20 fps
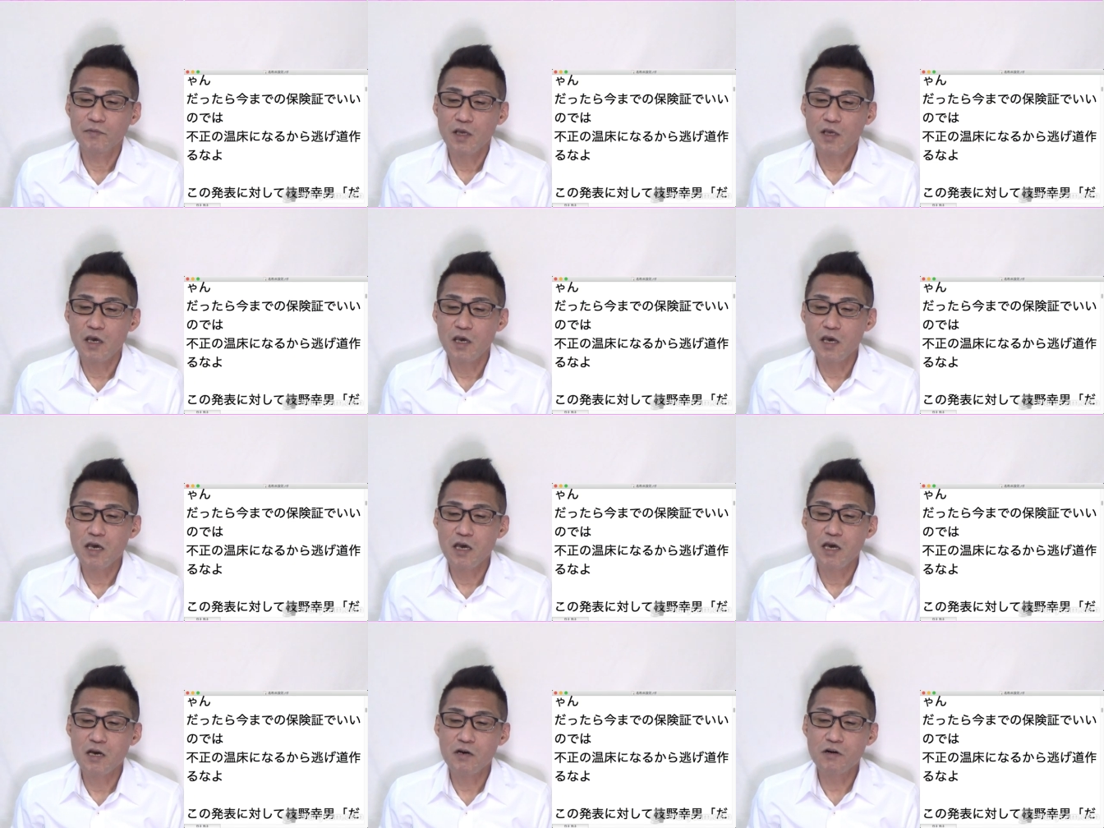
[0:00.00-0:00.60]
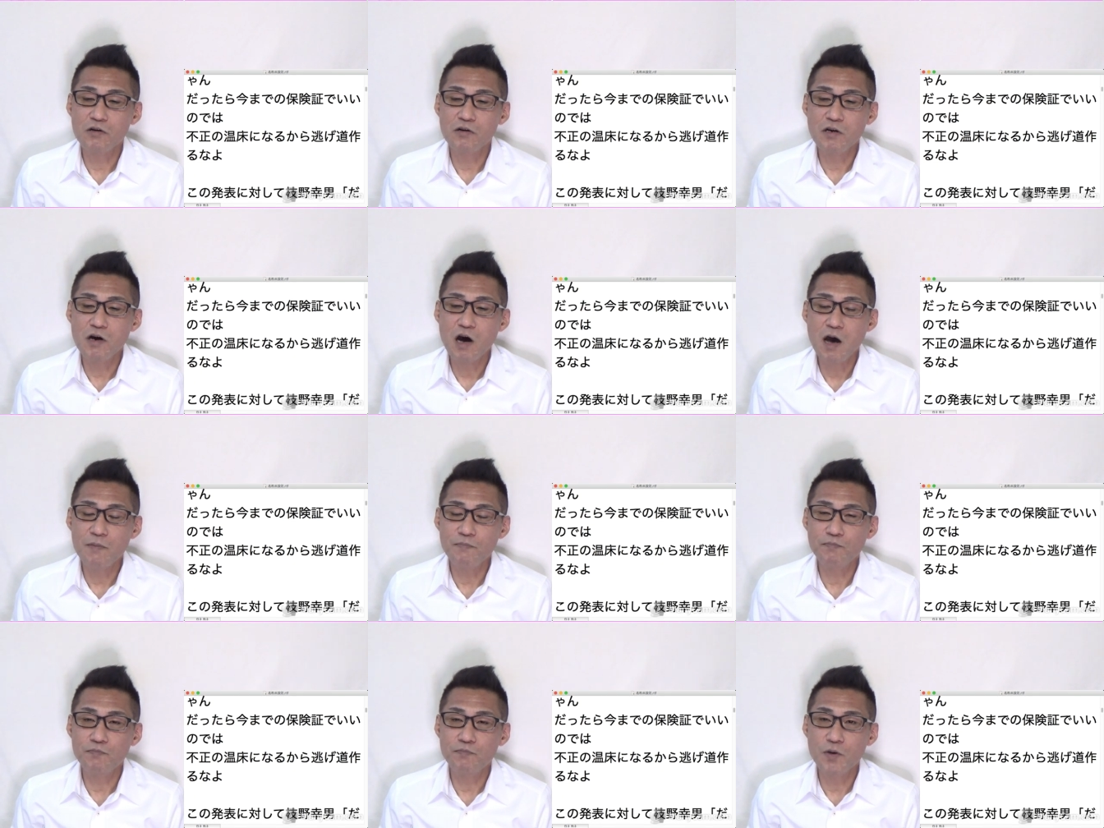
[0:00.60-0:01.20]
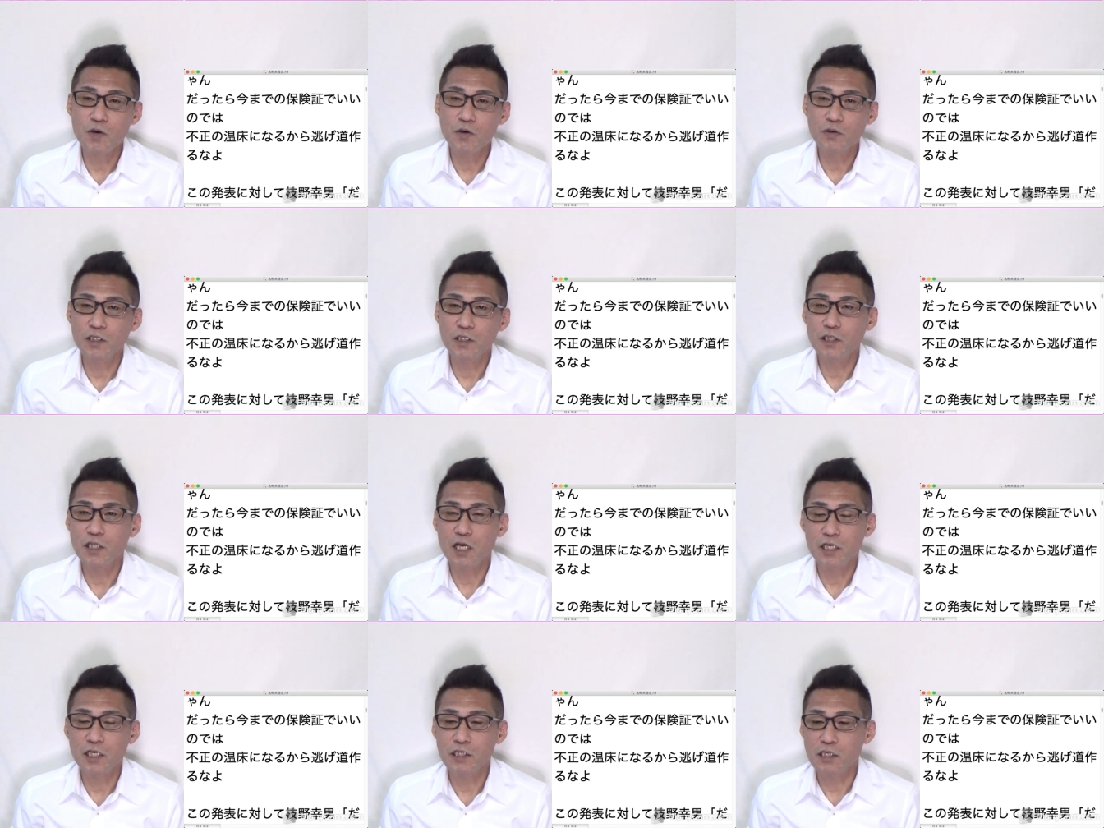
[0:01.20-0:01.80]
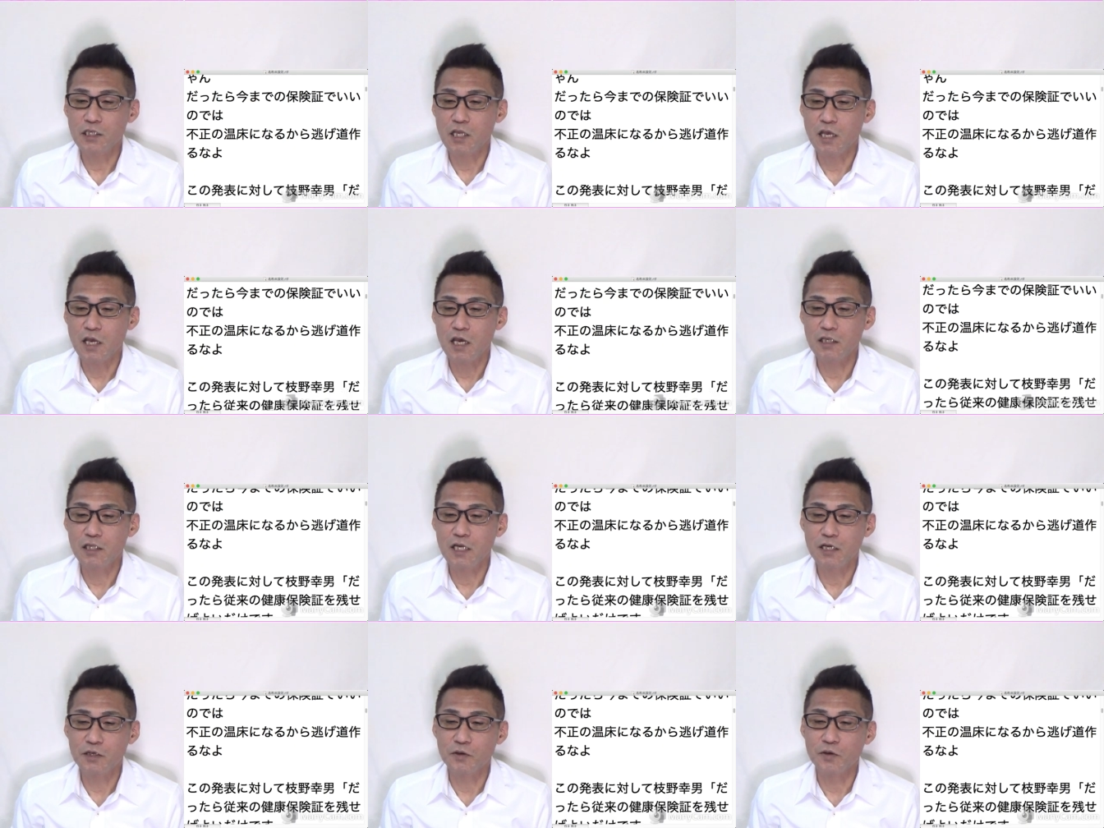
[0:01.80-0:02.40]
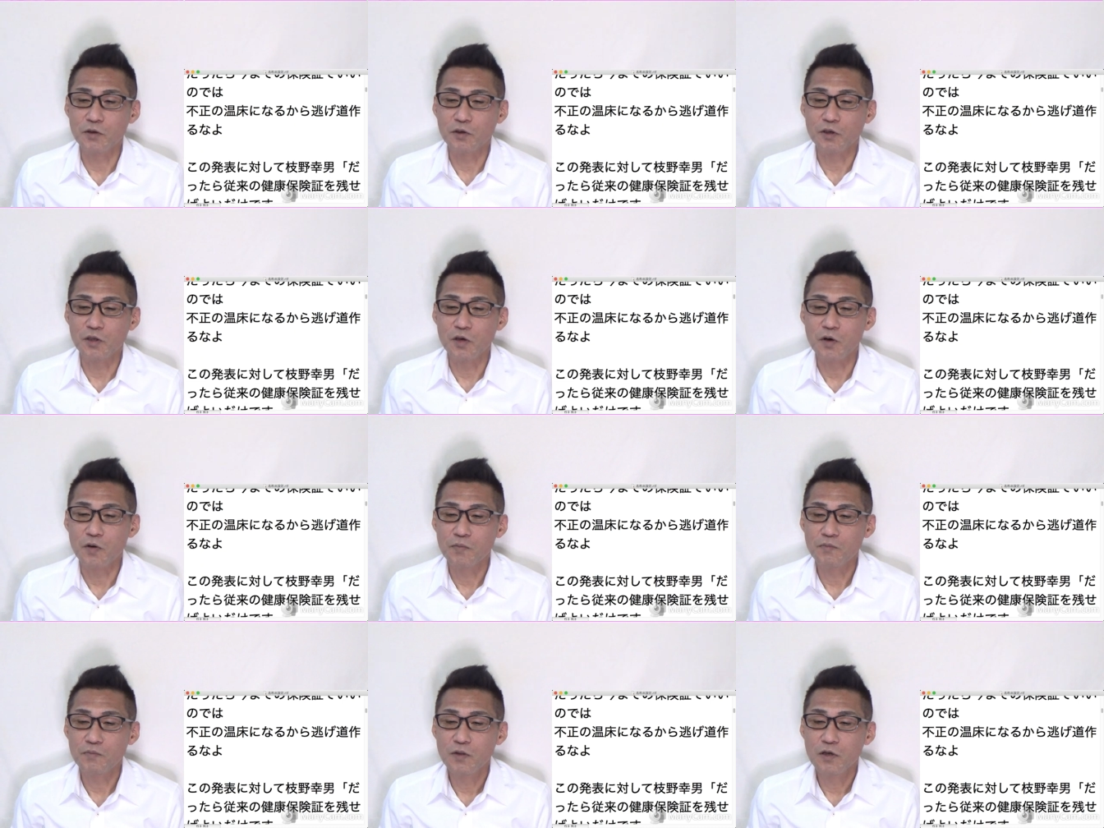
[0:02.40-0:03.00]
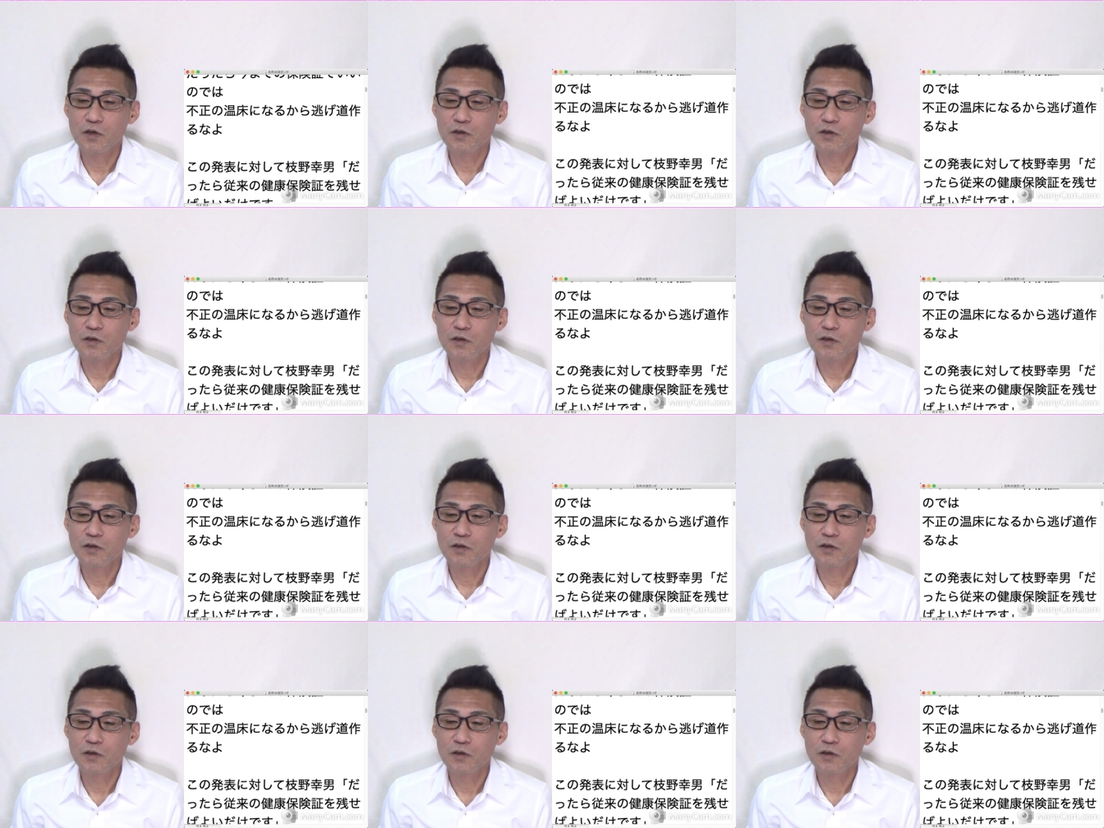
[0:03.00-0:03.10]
えー、この発表に対して枝野幸男。